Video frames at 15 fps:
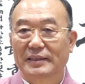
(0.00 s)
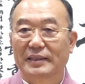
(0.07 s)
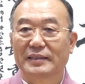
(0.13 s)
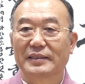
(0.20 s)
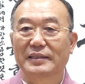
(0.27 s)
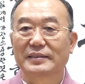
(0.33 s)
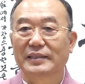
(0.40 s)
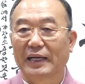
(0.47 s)

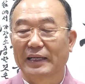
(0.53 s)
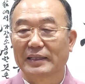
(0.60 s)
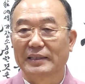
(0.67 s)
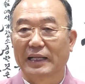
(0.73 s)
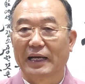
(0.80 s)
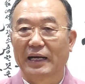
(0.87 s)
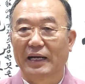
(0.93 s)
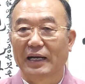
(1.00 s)
덕이
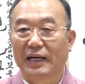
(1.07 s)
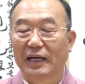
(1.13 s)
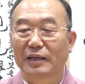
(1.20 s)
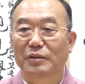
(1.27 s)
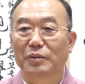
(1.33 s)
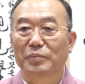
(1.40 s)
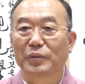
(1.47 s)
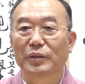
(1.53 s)
쌓인다
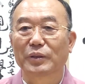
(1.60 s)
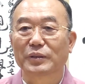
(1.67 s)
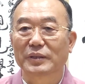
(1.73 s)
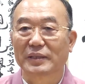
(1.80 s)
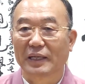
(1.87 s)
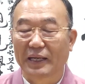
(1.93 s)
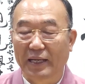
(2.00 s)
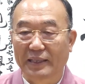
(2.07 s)
하고
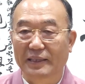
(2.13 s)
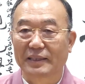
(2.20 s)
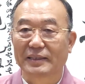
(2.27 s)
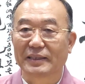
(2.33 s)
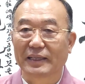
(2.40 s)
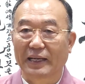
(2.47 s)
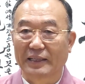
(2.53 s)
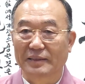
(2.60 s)
표현을
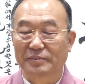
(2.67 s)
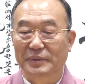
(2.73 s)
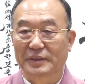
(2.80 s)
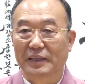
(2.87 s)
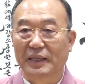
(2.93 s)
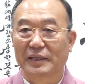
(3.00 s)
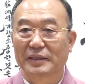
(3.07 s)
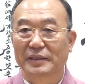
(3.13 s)
했던
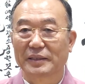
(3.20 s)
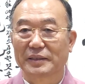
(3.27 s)
단어입니다.